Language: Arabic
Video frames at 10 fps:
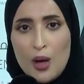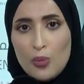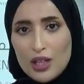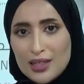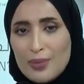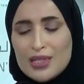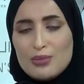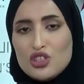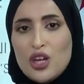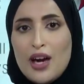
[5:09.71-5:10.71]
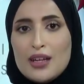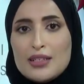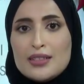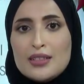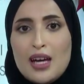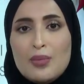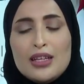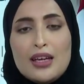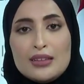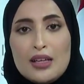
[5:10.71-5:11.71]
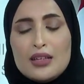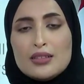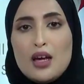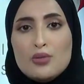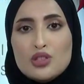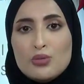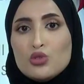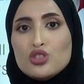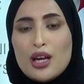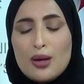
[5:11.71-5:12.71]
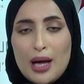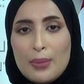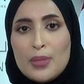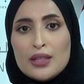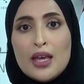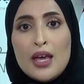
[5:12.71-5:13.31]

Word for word: مقتبس من شعار الاستدامة اللي أطلق صاحب السمو الشيخ محمد